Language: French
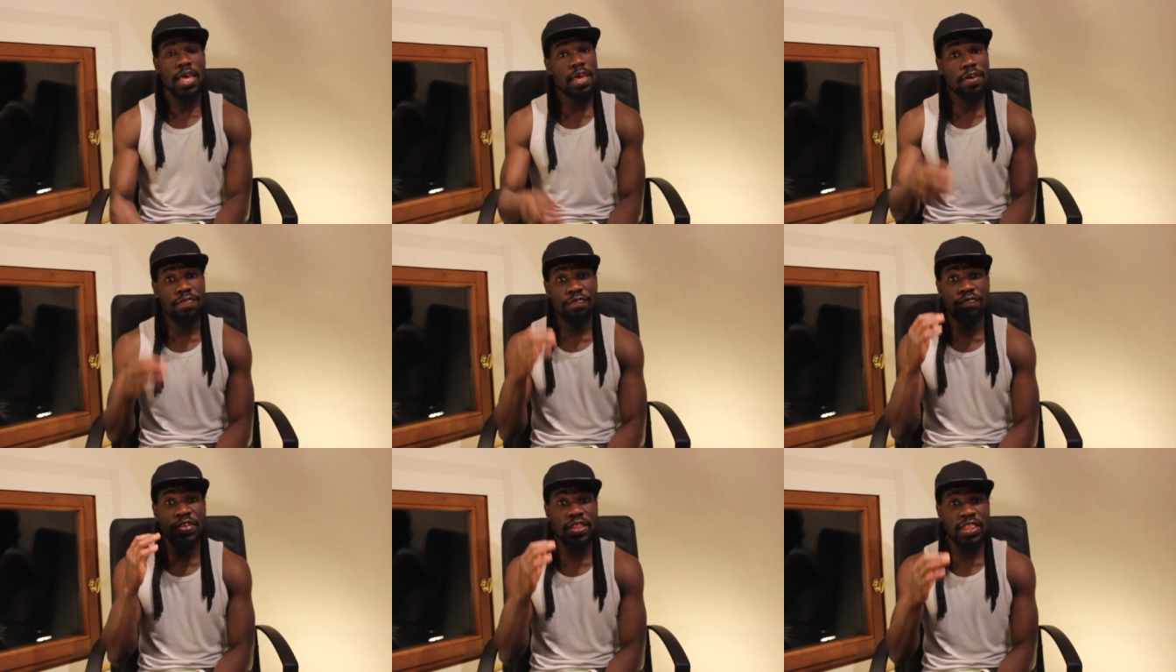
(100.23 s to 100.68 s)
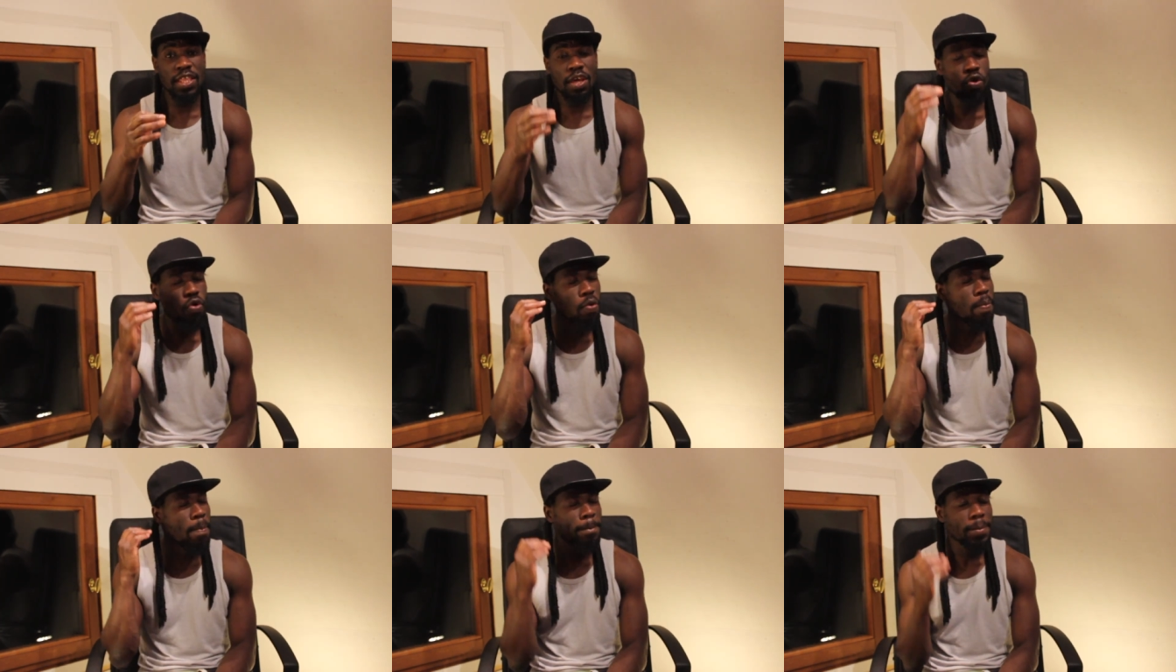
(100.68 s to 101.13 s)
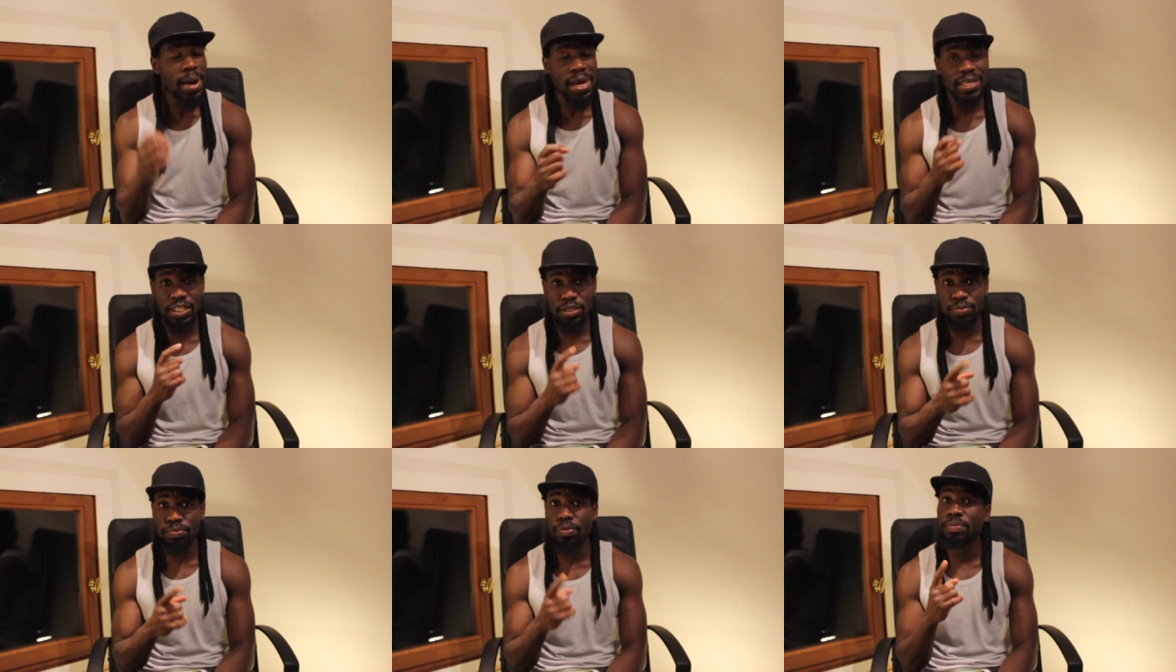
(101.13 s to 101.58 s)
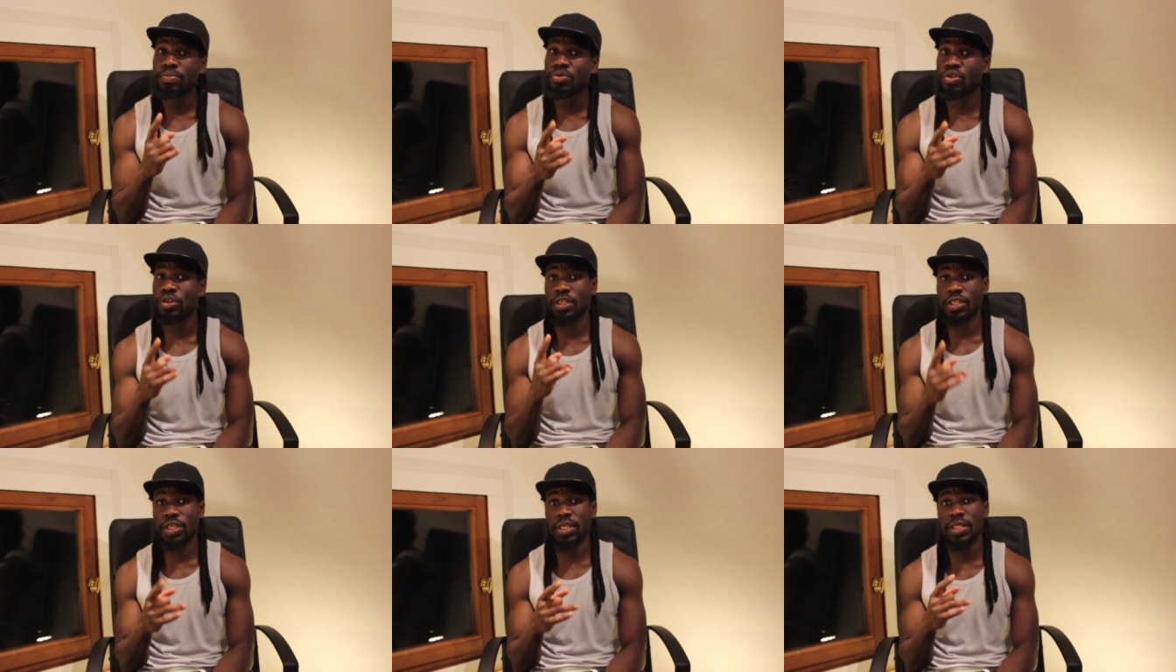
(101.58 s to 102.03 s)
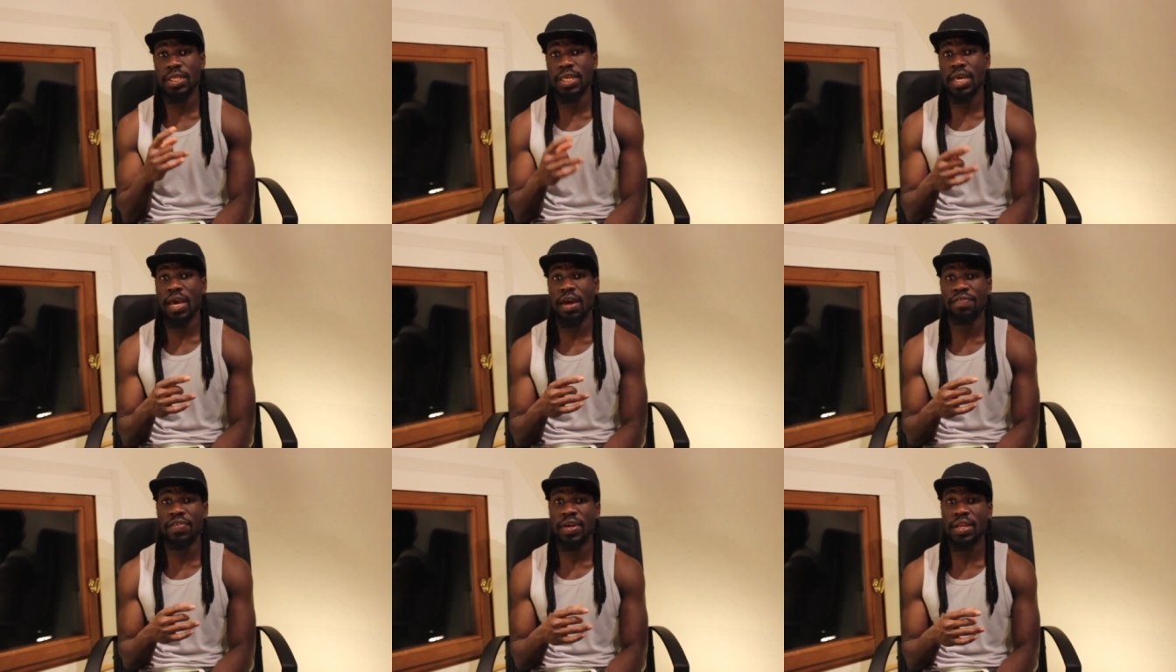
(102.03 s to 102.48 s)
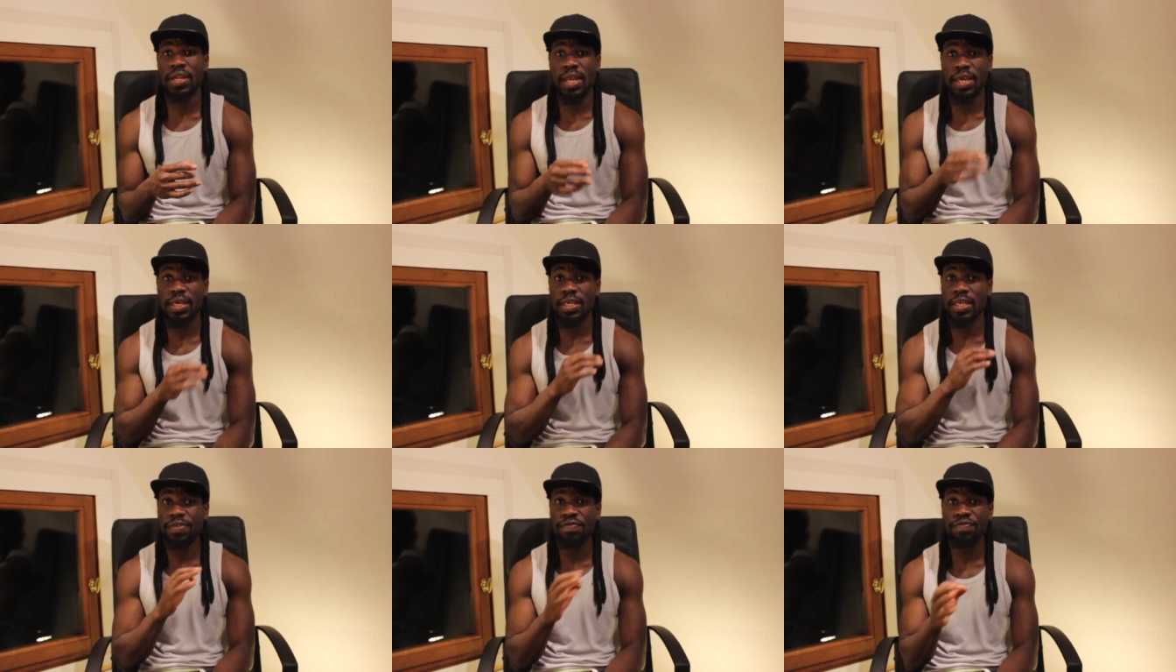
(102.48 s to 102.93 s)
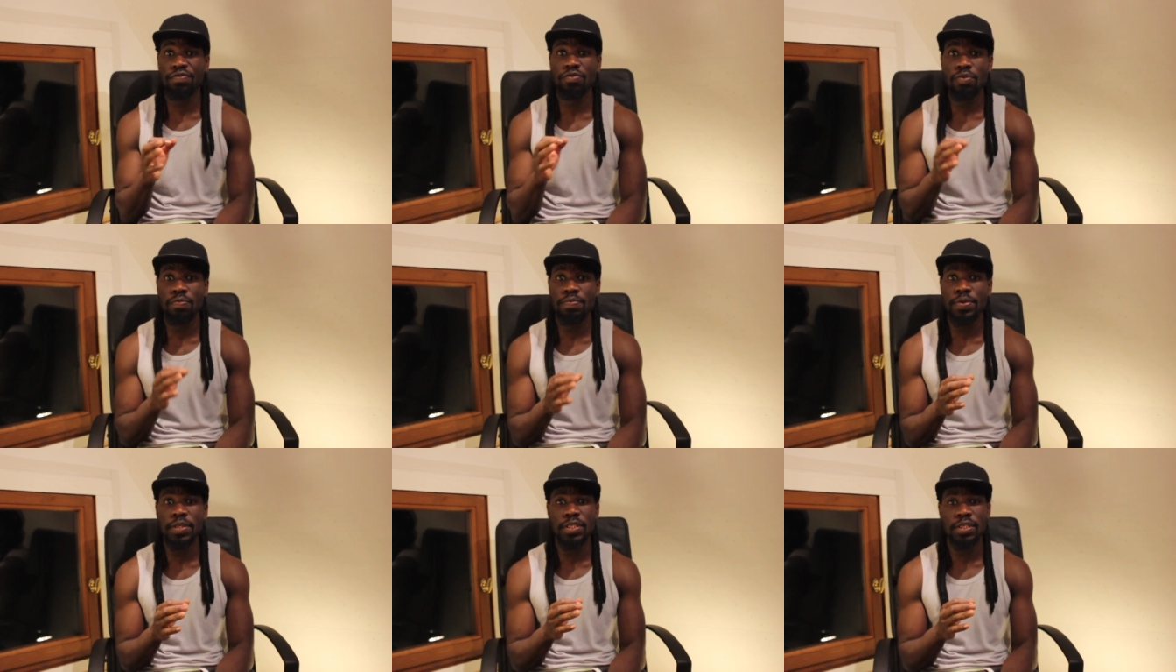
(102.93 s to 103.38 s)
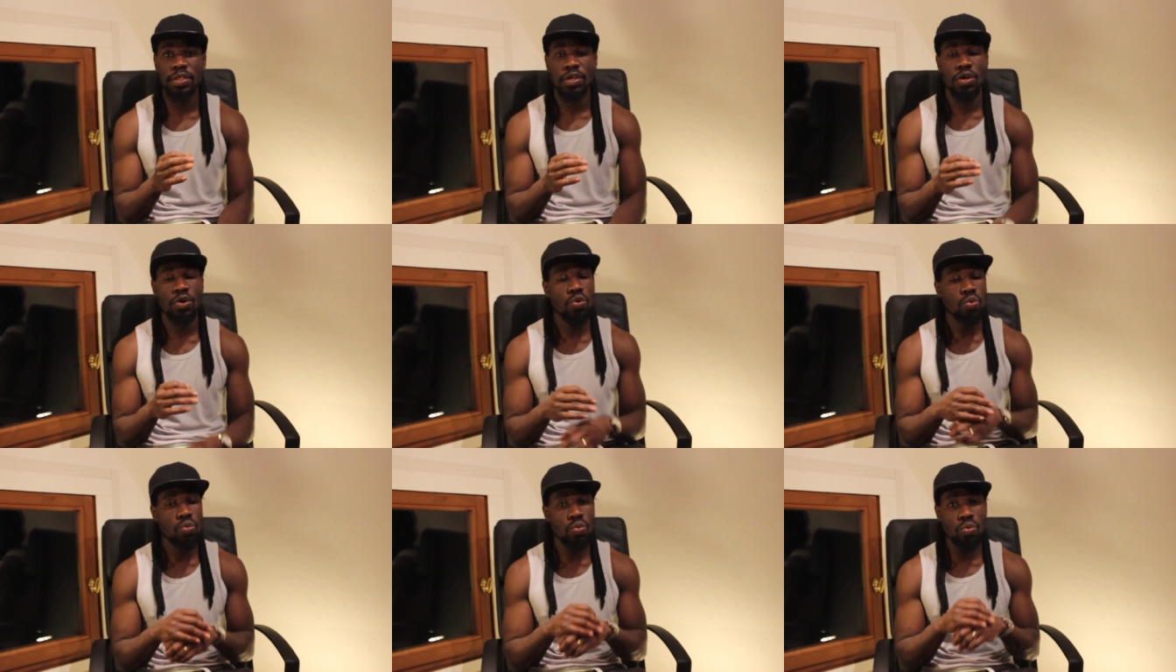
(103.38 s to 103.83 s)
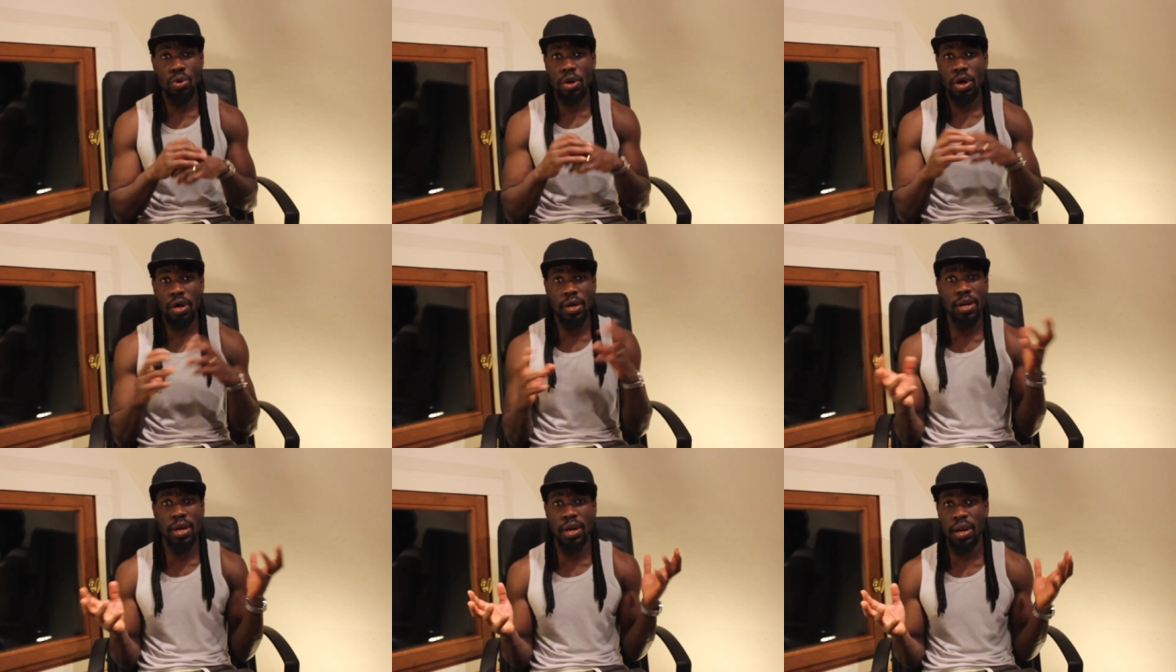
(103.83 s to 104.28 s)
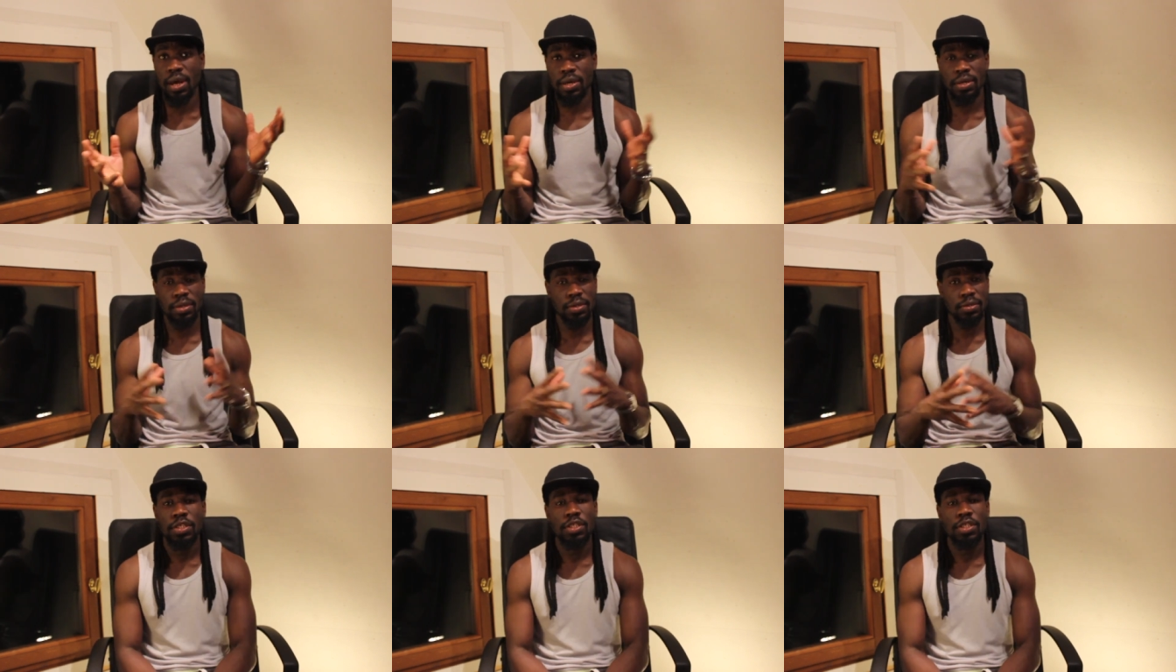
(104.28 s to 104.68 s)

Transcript: Évitez au maximum de chanter avec les Kifnobits ou leur clan.